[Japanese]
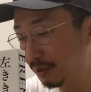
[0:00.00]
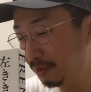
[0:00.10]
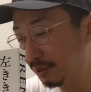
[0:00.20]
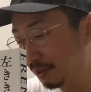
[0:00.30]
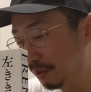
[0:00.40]

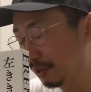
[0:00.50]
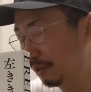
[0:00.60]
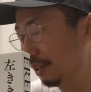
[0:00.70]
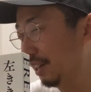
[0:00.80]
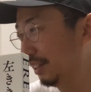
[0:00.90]
そもすごい
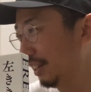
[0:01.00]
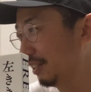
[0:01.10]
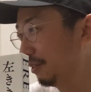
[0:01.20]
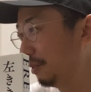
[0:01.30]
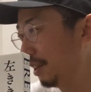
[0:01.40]
ことなんで、
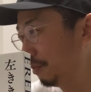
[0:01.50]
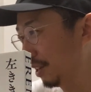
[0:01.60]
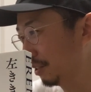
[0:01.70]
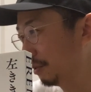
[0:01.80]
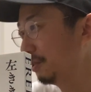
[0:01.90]
それは
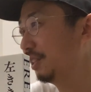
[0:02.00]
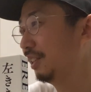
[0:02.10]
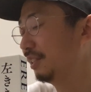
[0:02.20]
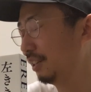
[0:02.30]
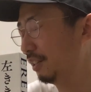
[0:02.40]
まあすごいじゃ
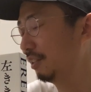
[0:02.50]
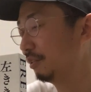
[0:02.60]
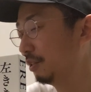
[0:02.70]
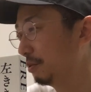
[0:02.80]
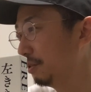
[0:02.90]
ないですか。あ
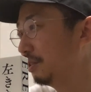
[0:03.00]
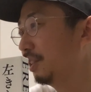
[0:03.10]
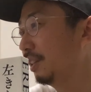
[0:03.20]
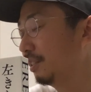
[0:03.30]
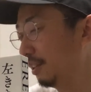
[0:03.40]
の、人来る
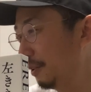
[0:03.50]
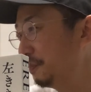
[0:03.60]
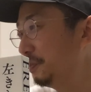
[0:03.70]
じゃないですか。